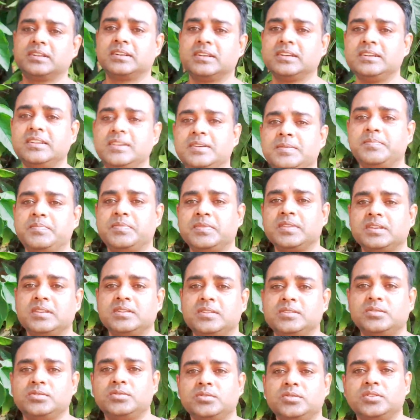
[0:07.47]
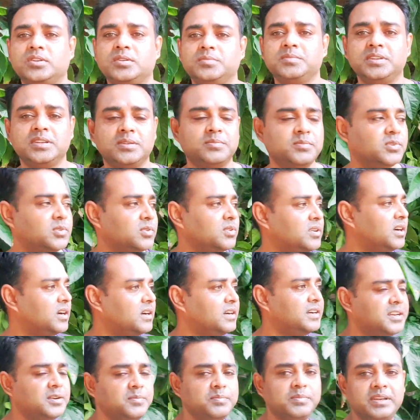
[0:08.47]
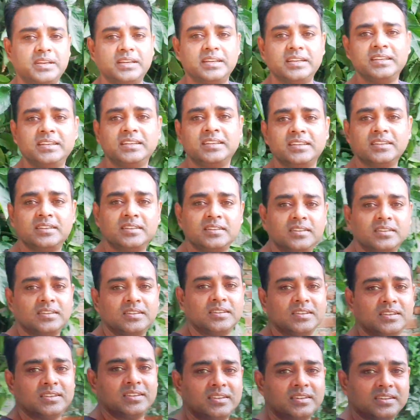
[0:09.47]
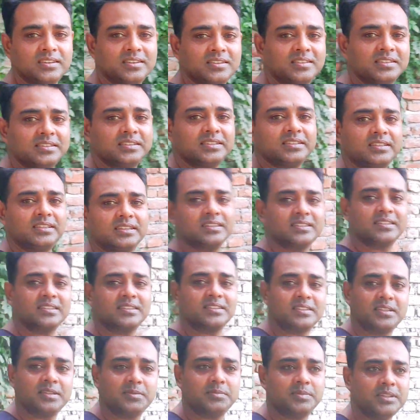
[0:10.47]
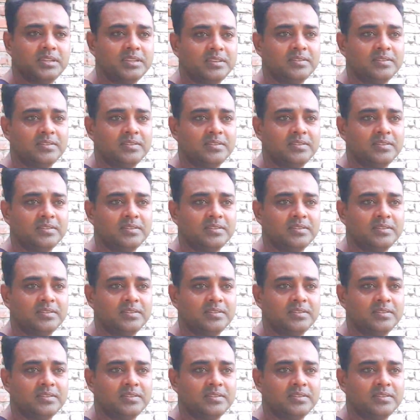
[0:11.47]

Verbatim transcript: घर का तो अभी हम लोग गार्डन में हैं ये देख सकते हैं